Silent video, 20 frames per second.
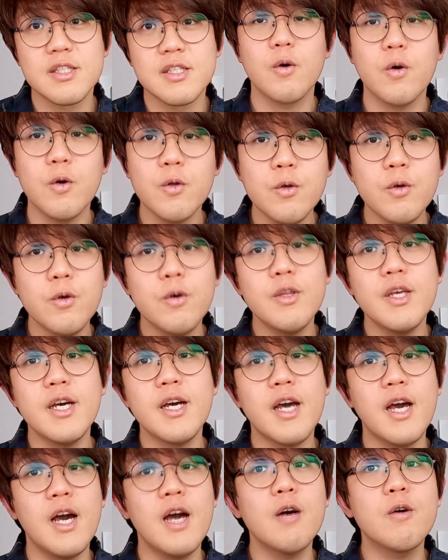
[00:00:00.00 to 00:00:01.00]
このような
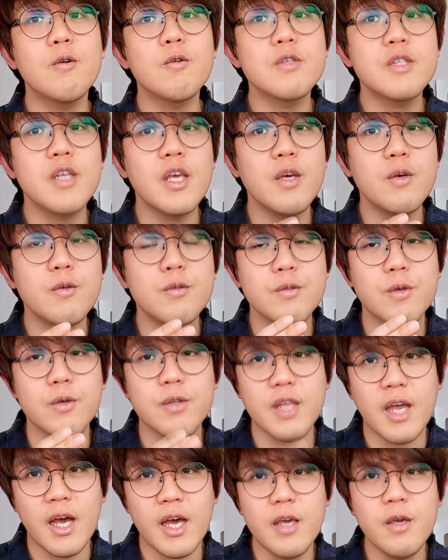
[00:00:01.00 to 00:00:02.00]
韓国政府の
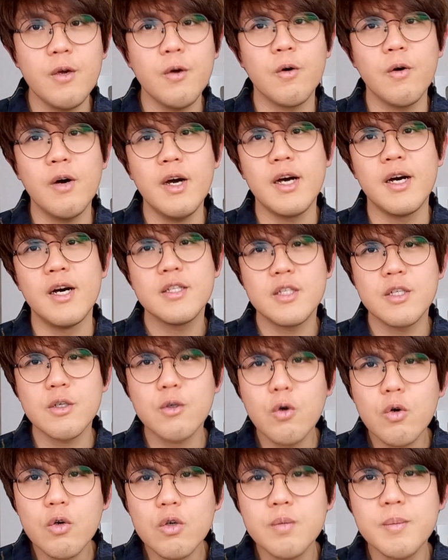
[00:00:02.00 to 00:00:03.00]
対応は自
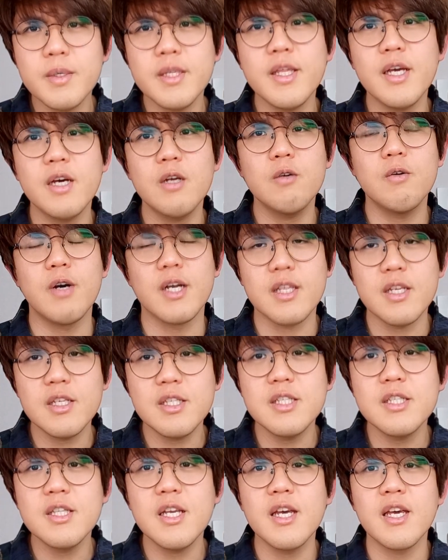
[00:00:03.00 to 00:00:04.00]
国民である
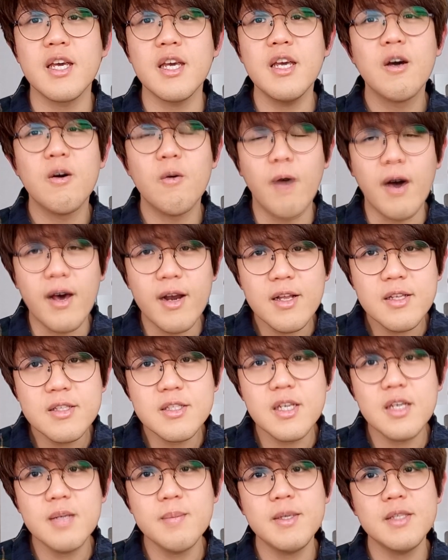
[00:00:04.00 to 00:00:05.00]
私さえ笑っ
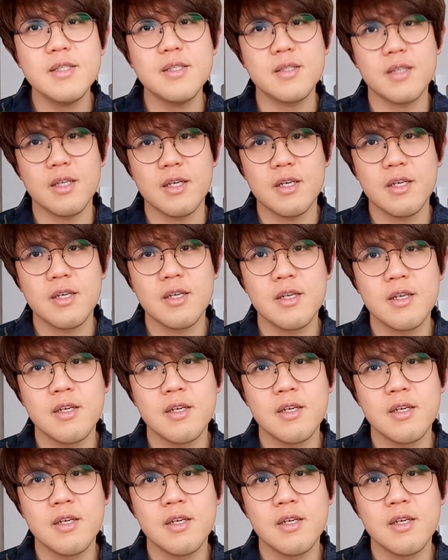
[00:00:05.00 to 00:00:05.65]
ちゃいますね。